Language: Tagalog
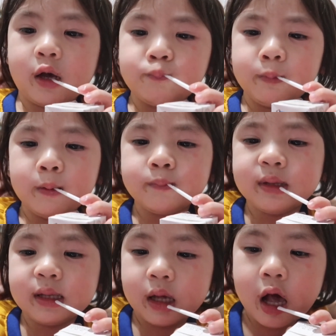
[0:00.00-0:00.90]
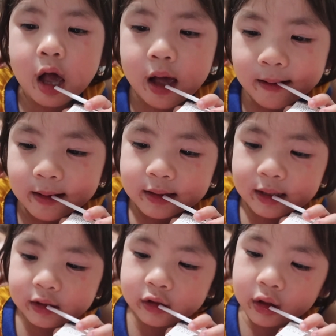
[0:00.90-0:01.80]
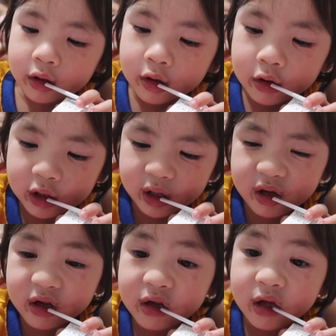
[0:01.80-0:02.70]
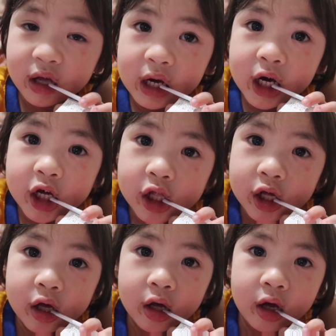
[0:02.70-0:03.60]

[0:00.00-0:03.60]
Mom, right. this, this, Hmm.